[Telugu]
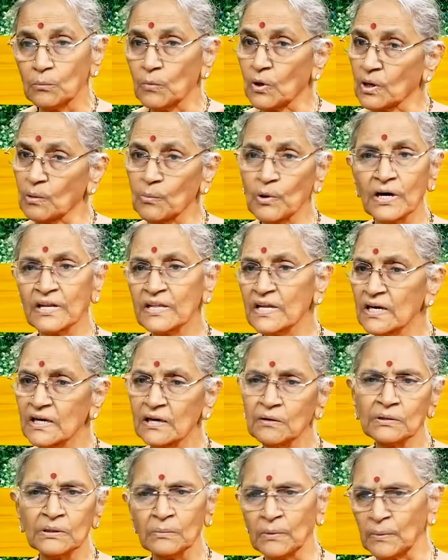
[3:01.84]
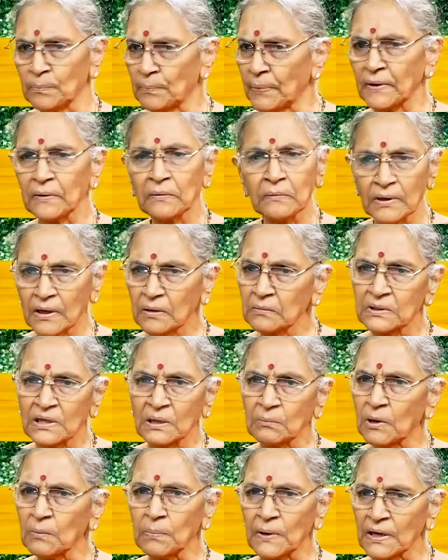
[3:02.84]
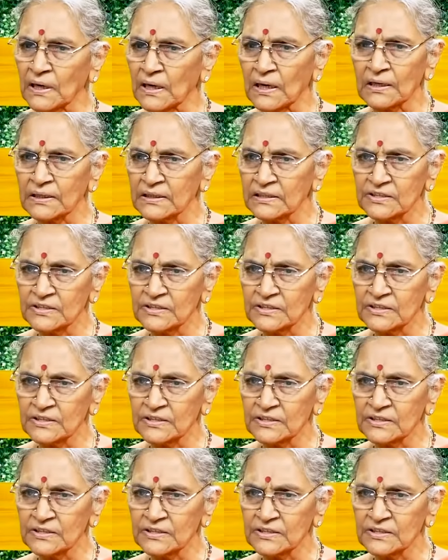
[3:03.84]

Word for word: మొన్న దాకా ఉందాం ఇప్పటికి కూడా ఉందమ్మా పల్లెల